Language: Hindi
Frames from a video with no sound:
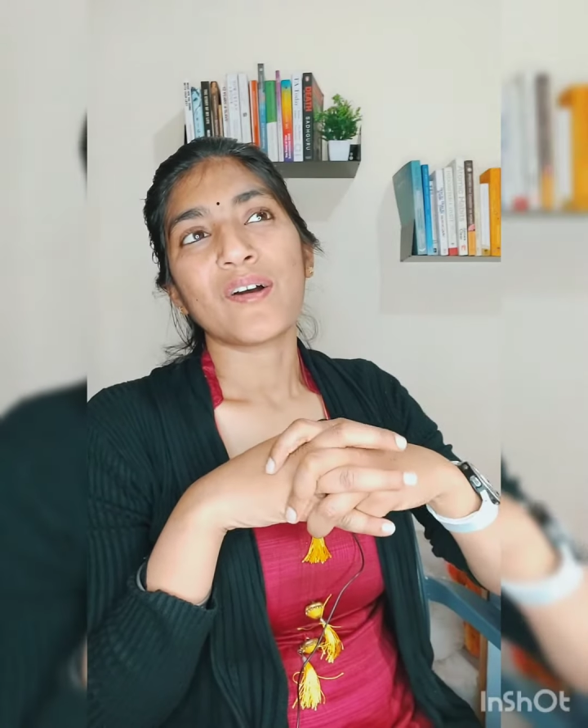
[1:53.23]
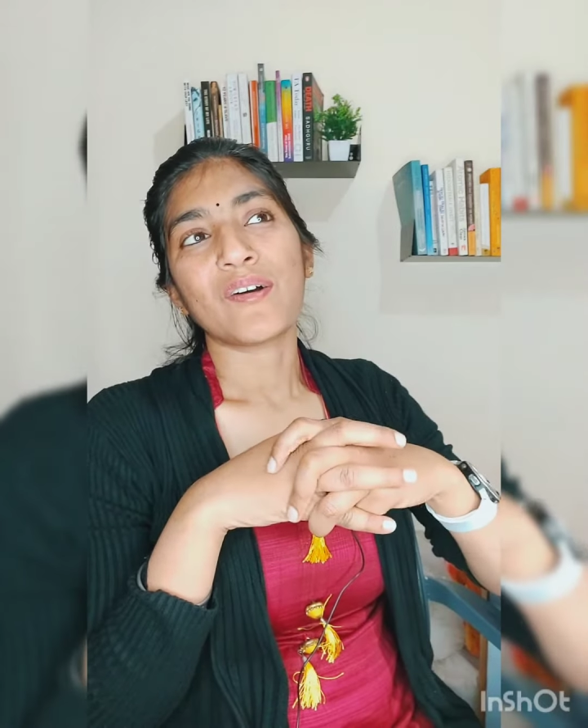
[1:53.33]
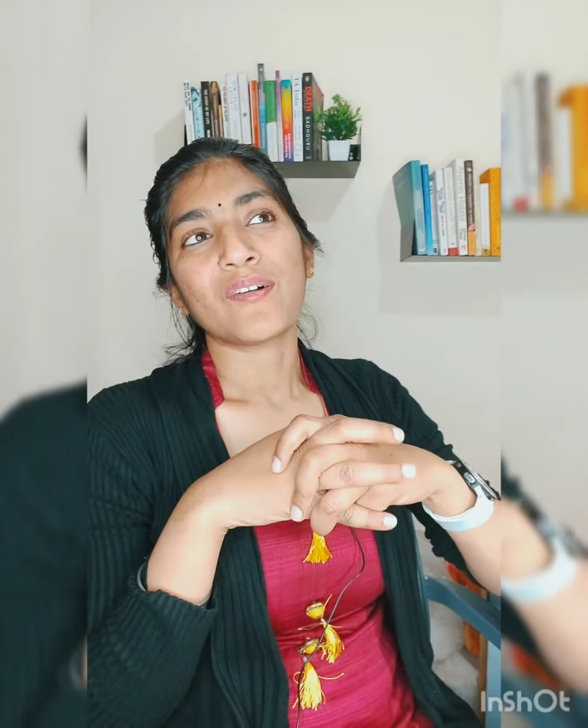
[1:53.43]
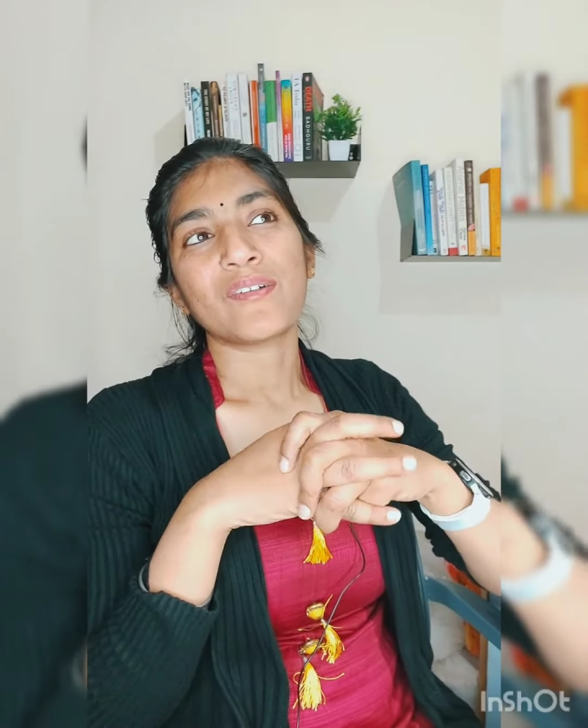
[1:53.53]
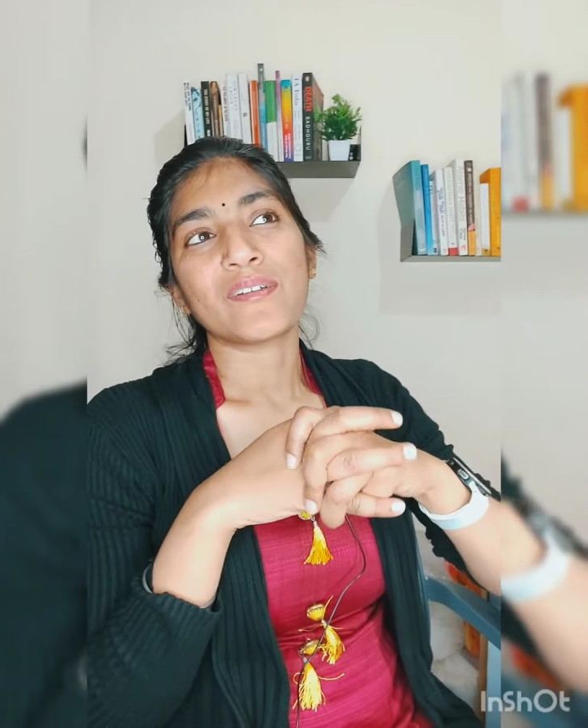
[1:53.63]

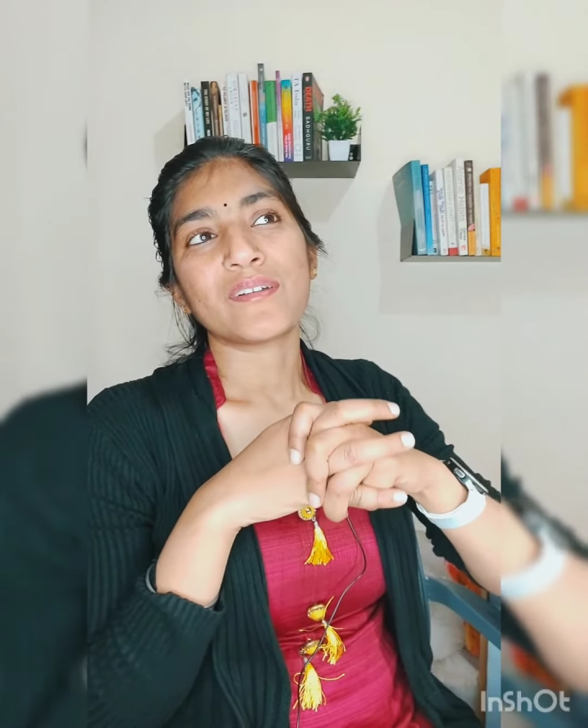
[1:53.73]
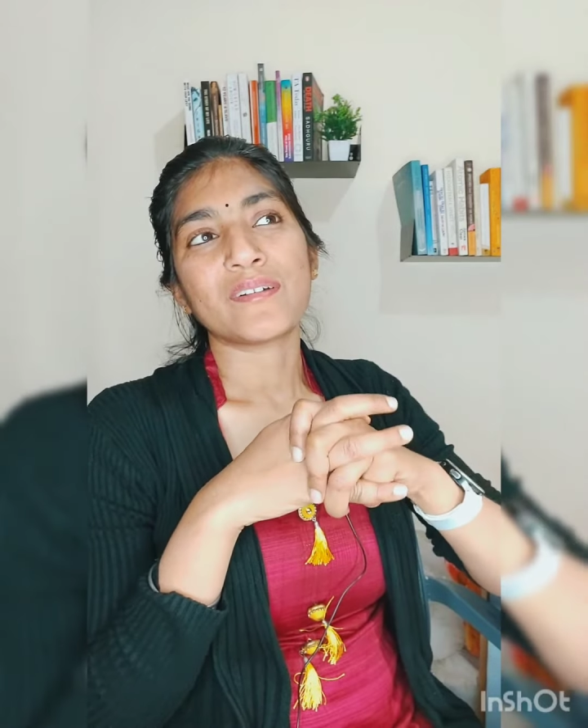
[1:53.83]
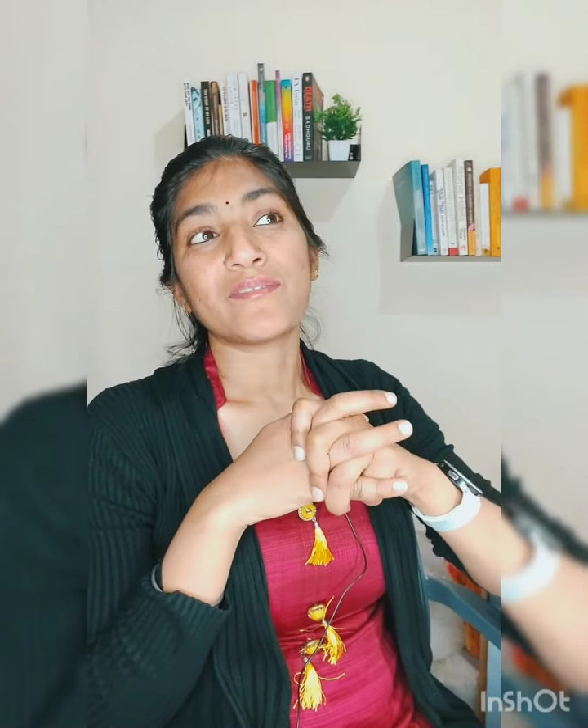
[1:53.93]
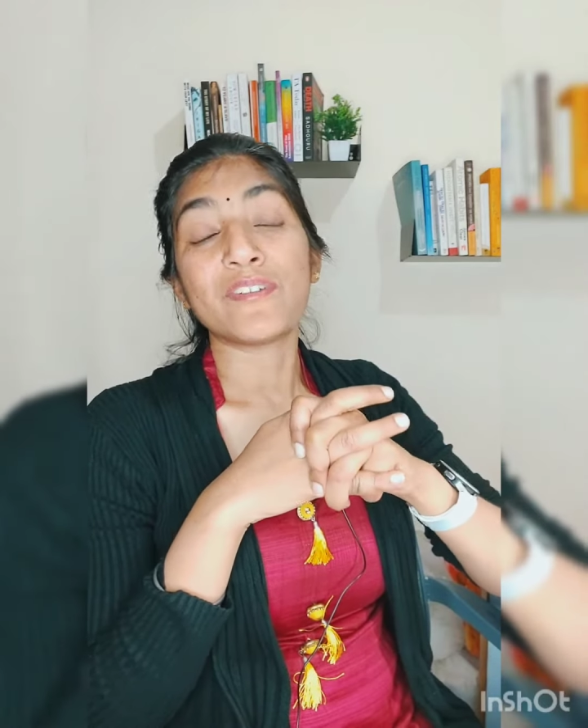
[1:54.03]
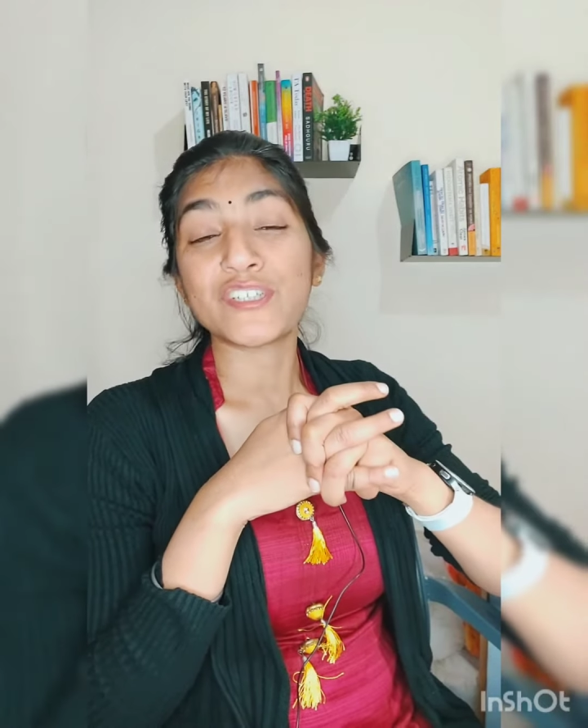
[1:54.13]

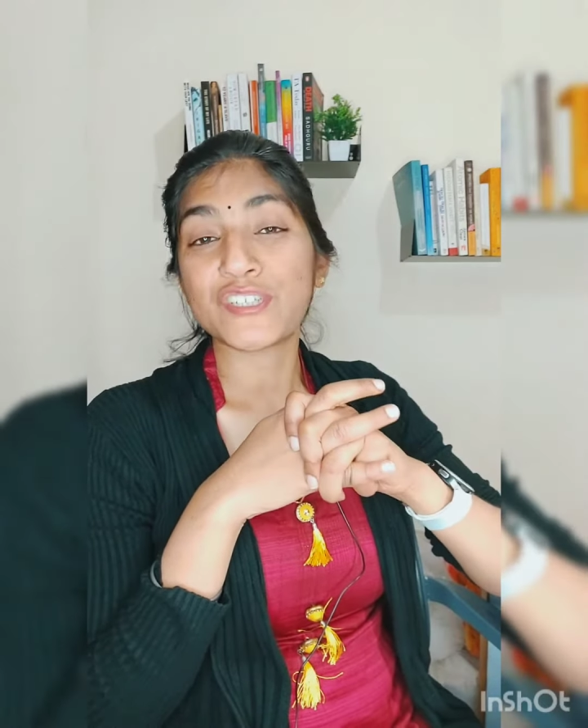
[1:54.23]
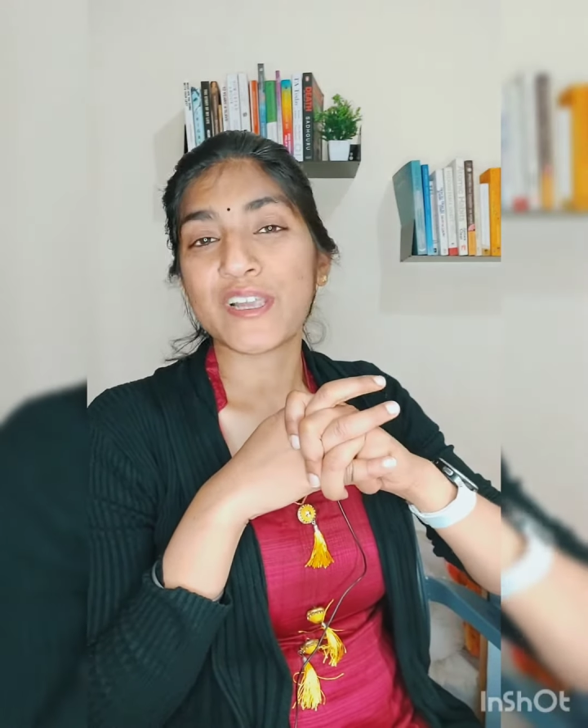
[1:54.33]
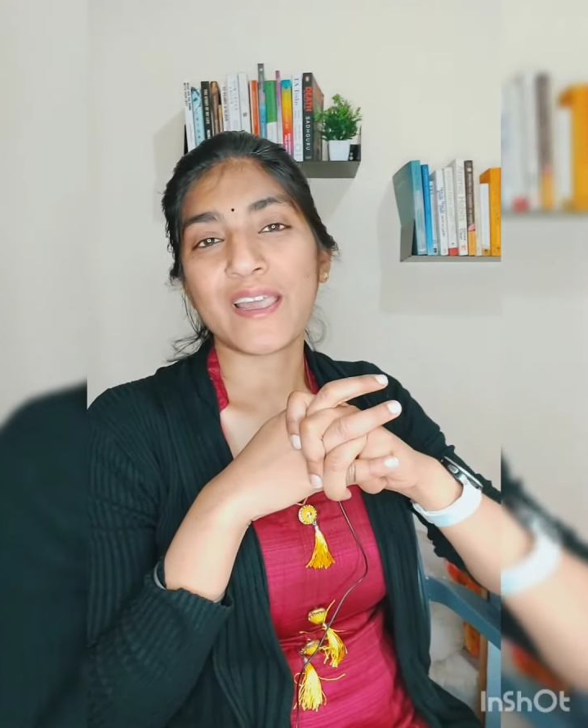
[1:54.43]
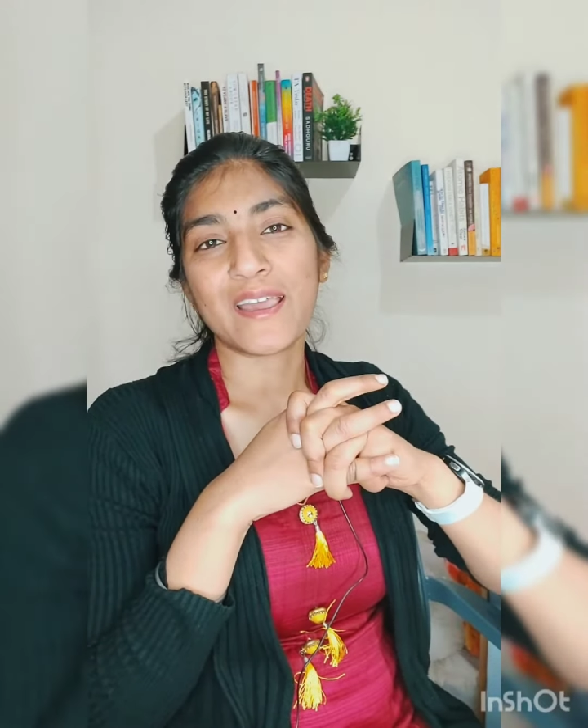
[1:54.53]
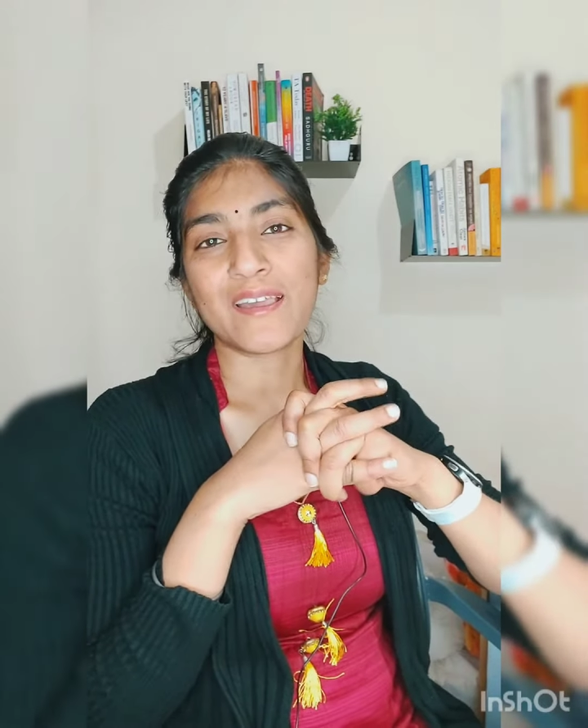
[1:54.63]
और विश
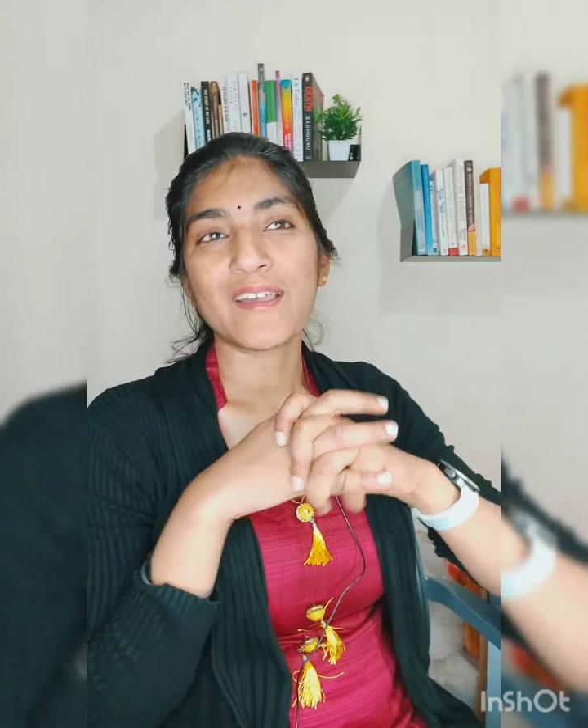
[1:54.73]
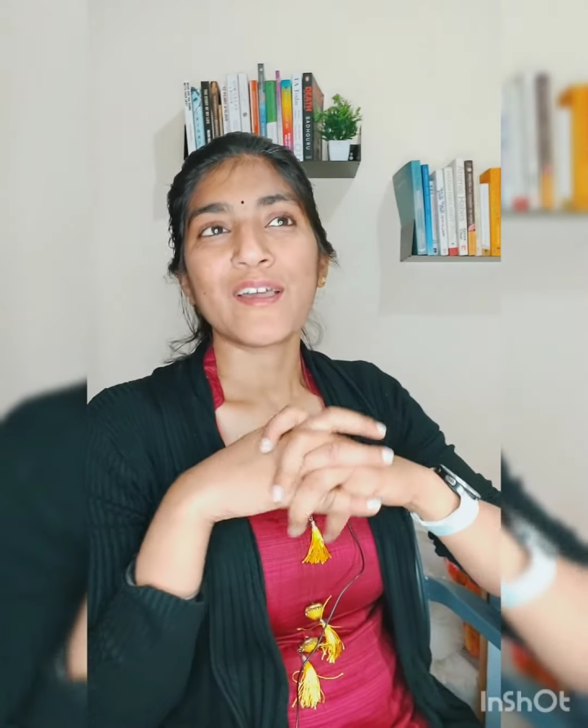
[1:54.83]
है